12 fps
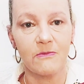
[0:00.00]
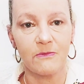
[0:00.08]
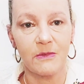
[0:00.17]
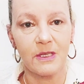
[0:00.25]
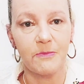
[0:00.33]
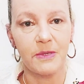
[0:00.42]

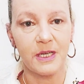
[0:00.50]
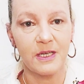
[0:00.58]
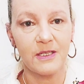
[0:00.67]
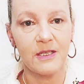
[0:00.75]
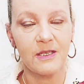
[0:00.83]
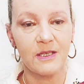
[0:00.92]
está
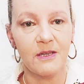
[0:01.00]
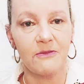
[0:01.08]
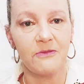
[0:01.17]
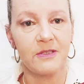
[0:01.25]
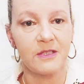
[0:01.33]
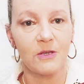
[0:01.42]
prestes a
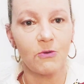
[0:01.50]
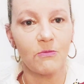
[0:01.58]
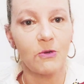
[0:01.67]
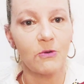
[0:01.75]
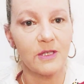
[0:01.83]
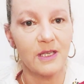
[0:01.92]
fazer
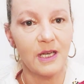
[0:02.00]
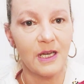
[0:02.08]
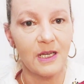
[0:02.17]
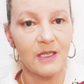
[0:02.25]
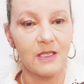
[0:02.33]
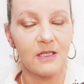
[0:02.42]
alguma coisa
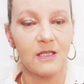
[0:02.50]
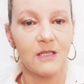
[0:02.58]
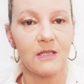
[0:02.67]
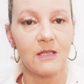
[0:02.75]
errada,